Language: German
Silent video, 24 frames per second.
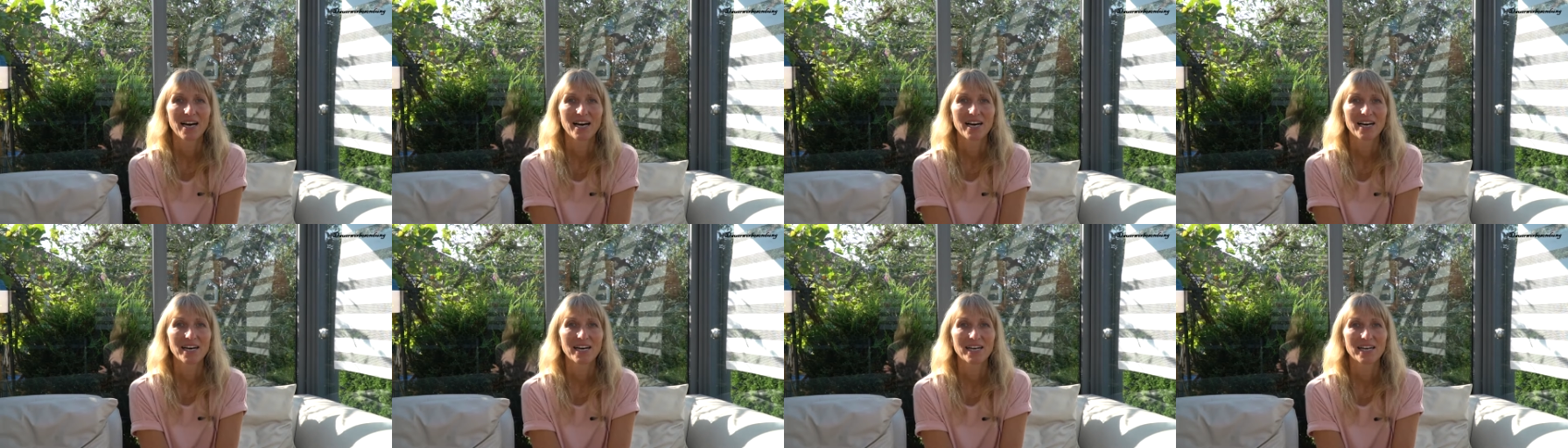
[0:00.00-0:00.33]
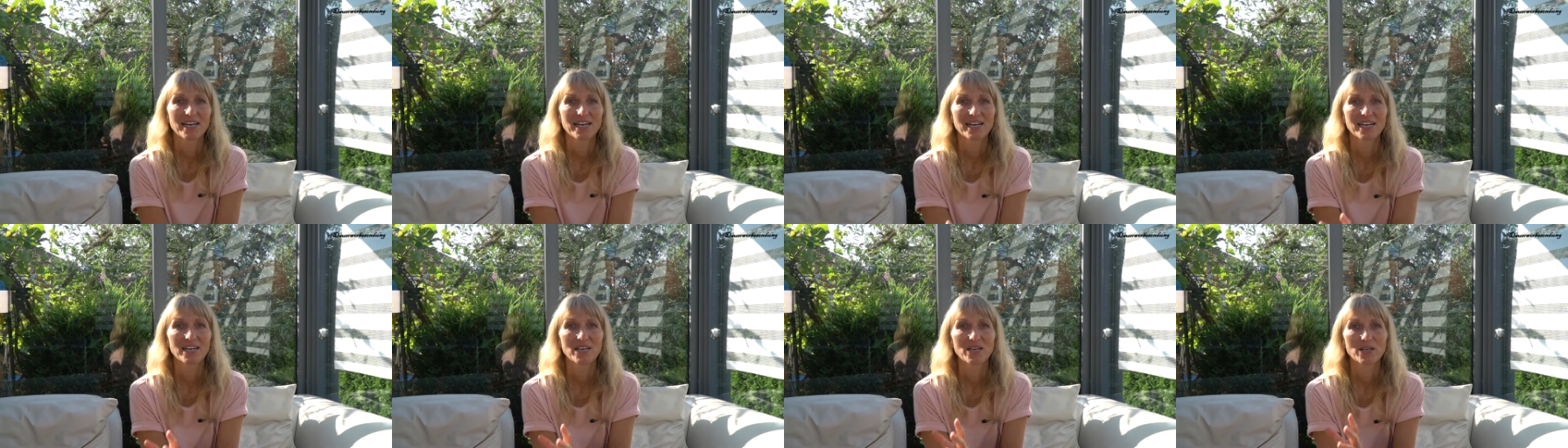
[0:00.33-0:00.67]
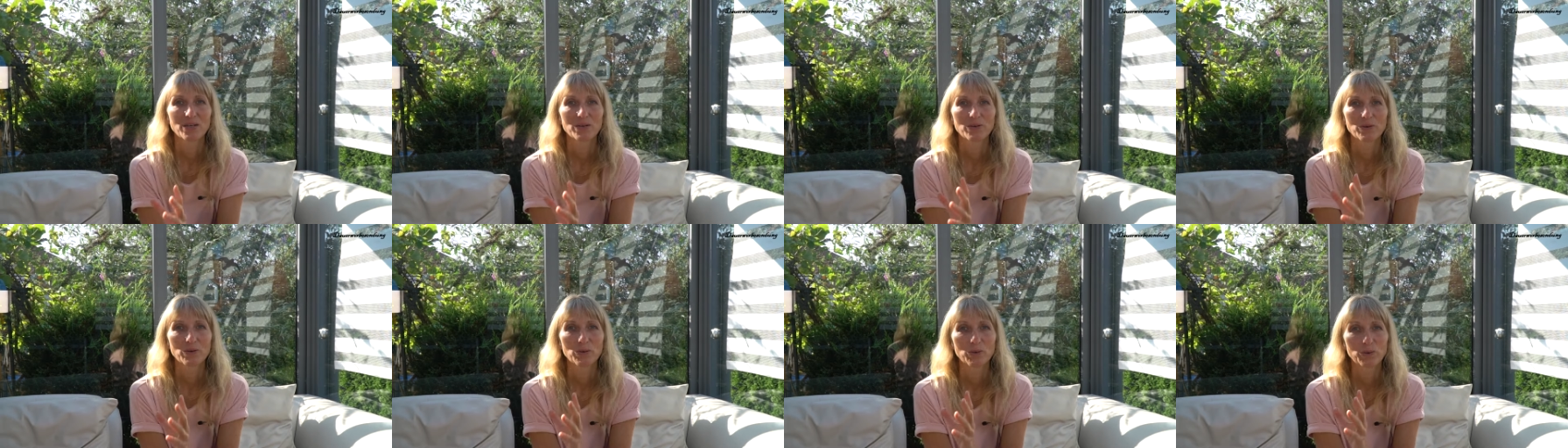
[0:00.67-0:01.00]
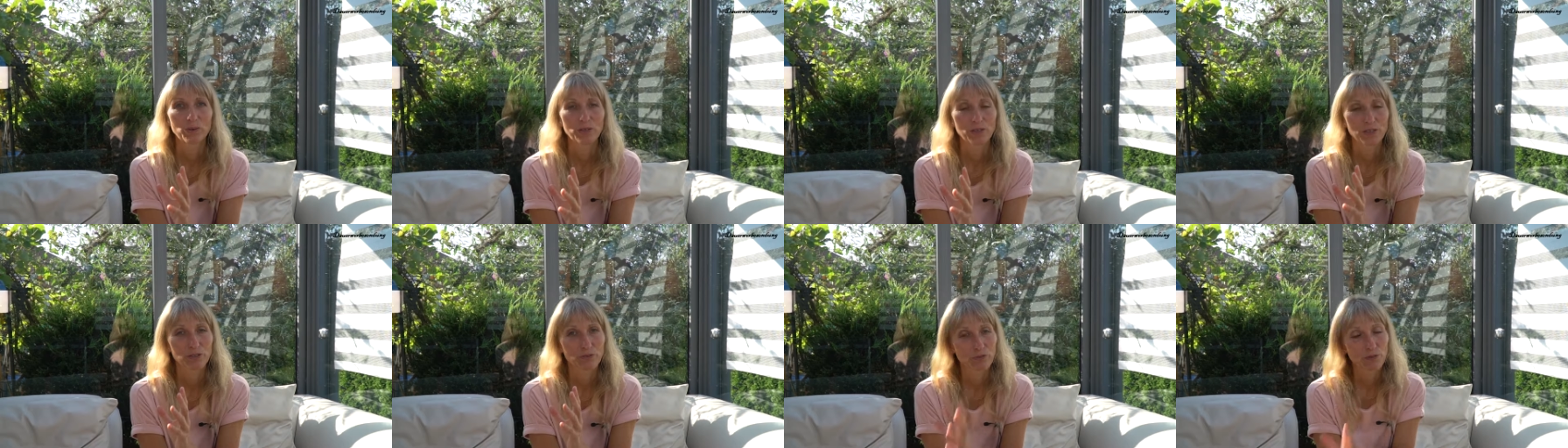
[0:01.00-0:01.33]
äh,
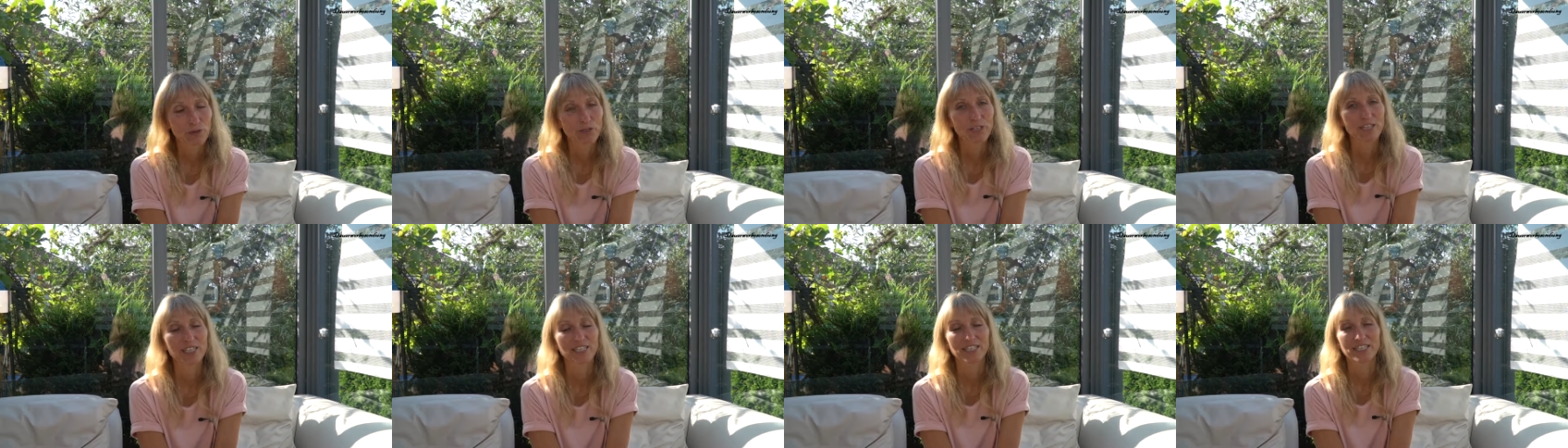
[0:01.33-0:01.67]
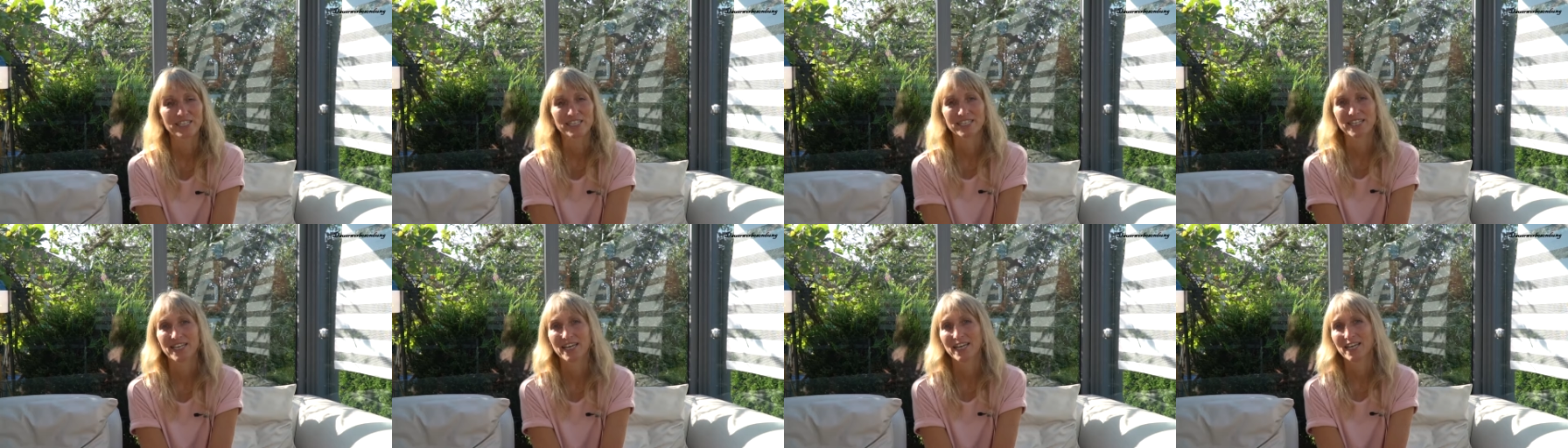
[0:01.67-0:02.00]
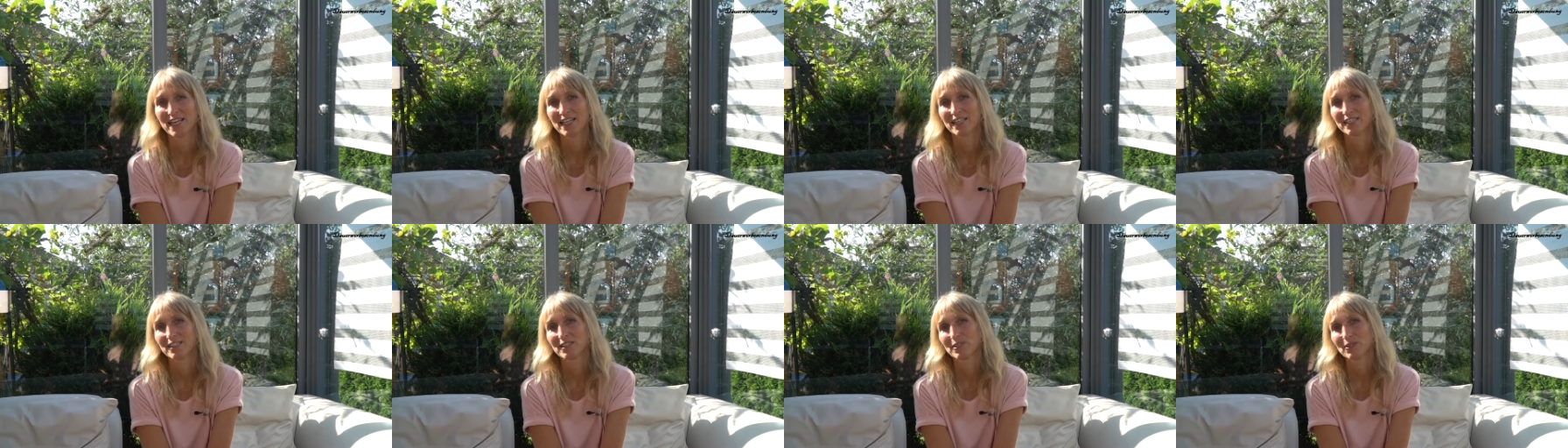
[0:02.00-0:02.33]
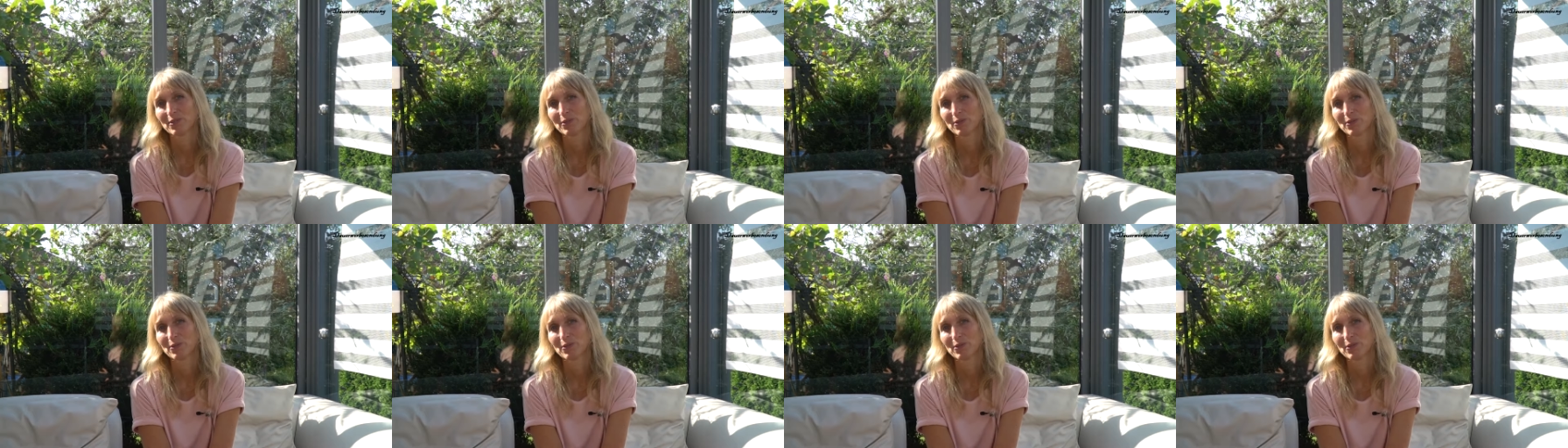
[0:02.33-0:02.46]
euch vorgestellt